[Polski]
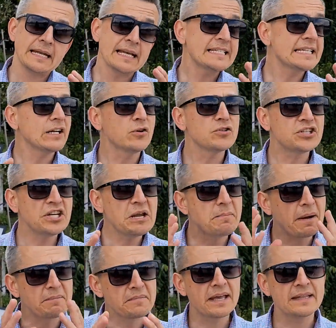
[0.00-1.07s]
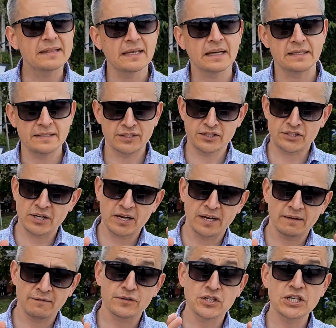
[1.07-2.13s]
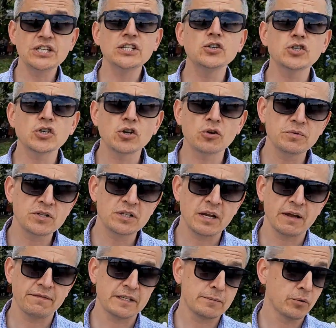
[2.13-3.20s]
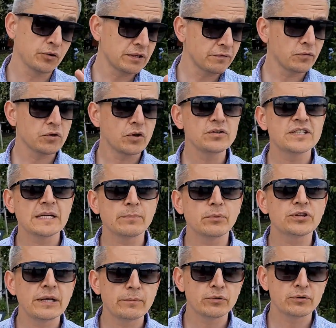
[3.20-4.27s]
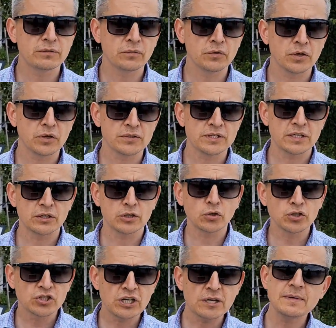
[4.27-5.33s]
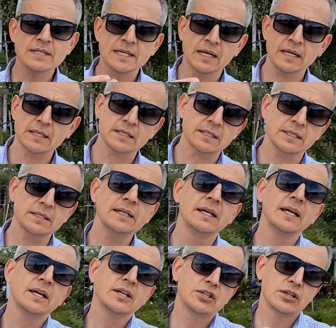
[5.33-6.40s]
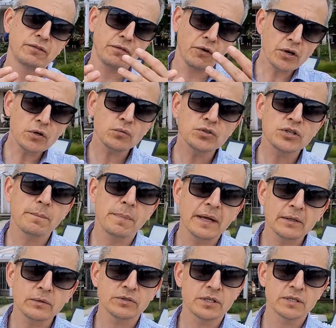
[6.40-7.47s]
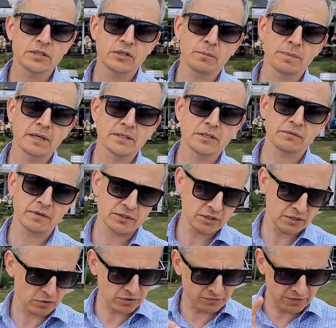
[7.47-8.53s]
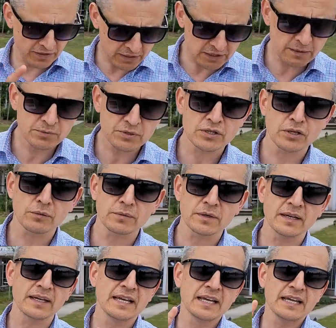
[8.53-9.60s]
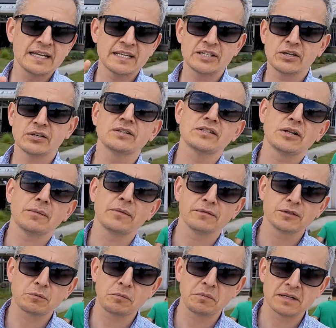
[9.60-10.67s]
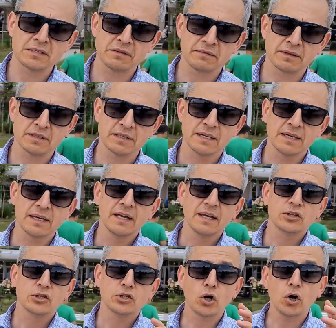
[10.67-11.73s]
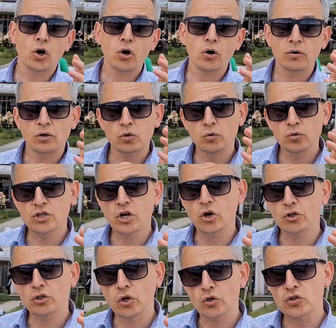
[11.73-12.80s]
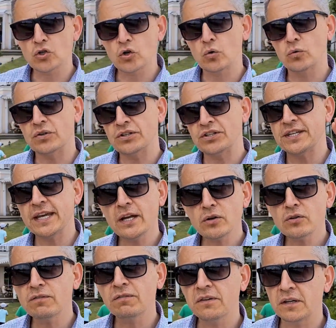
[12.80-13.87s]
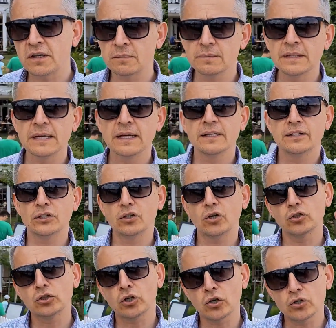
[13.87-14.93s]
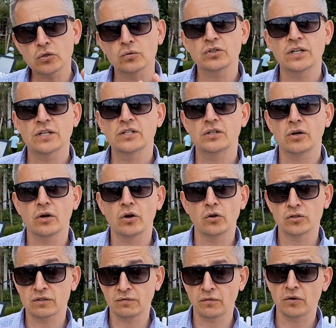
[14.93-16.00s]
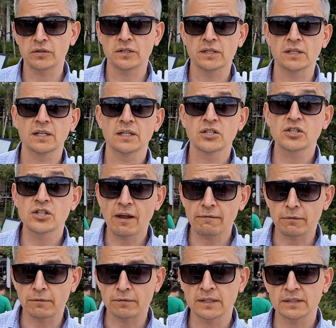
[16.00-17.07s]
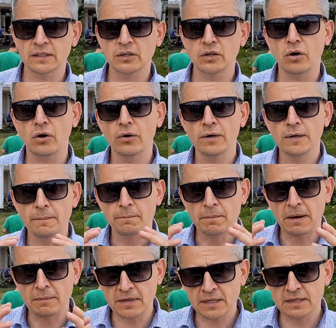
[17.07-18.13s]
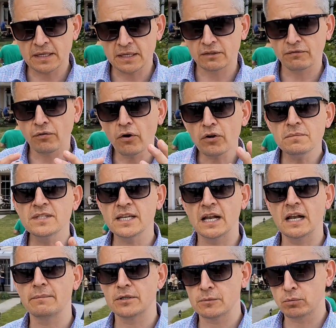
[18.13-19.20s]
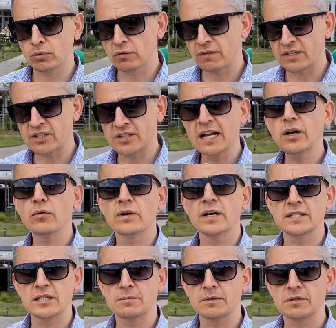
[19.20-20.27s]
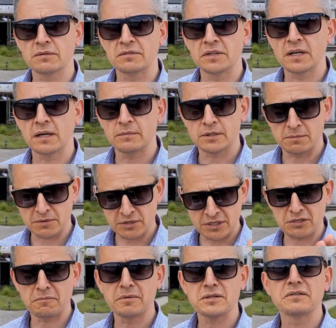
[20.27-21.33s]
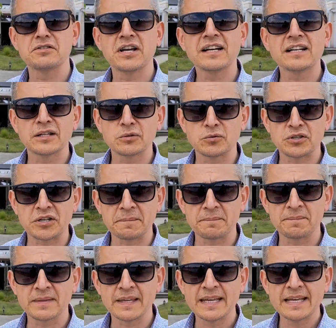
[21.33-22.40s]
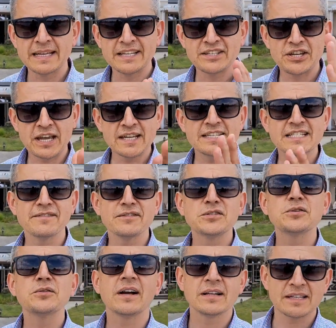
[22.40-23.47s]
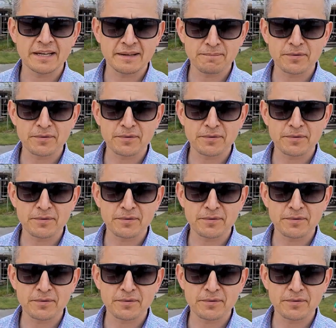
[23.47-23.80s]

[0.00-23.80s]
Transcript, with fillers: Na zakończenie pamiętaj, że wszystko, co robi szef, jest motywujące albo demotywujące. To od ciebie zależy, czy twoi ludzie będą chcieli z tobą pracować, rozwijać się przy tobie i chcą z tobą współpracować. To ludzie odchodzą nie od firm, tylko odchodzą często od swoich szefów. Dlatego pamiętaj, Twoim celem jest budować taką relację z pracownikami, żeby chcieli z Tobą pracować jak najdłużej. Dzięki za wysłuchanie,